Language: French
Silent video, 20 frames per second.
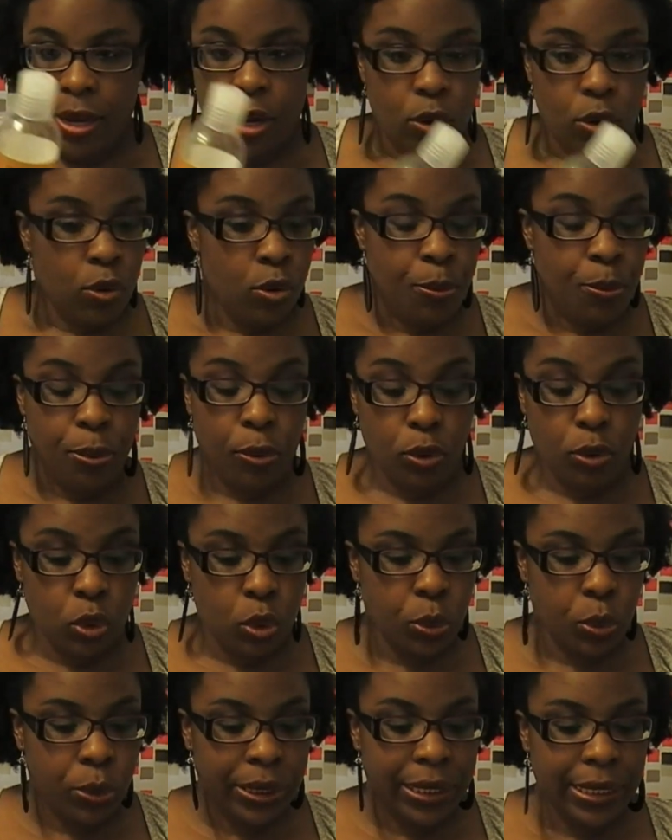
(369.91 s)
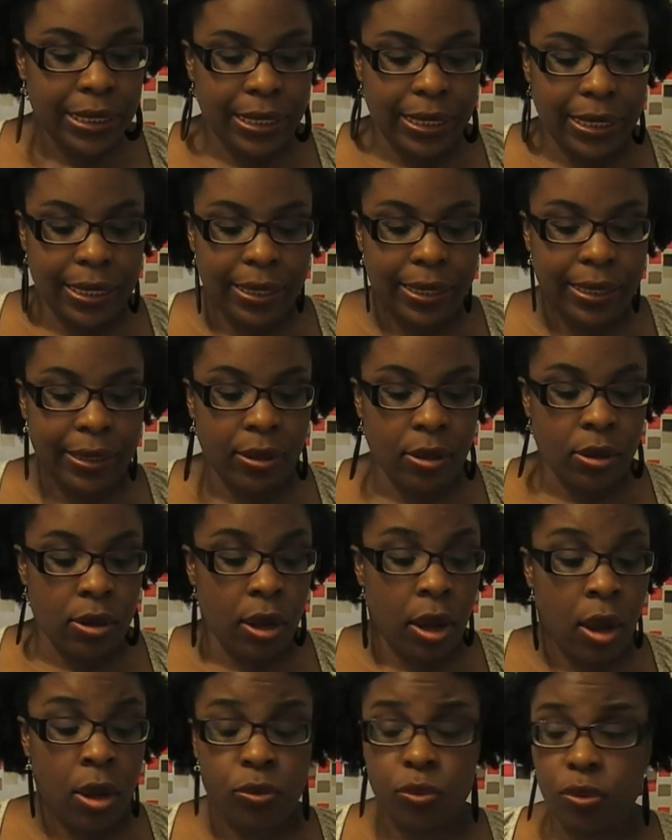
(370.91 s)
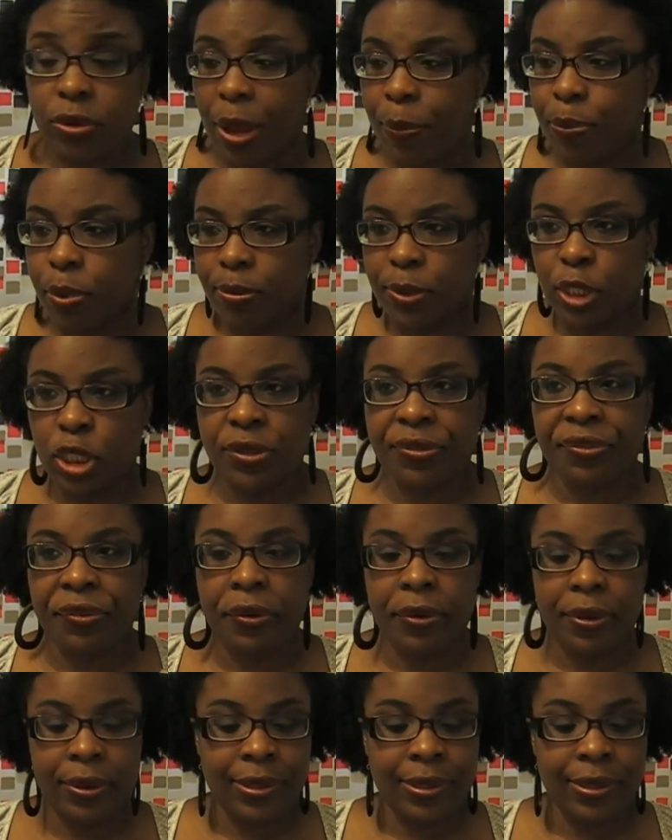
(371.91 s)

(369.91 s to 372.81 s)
Le produit en tout cas pour mes cheveux,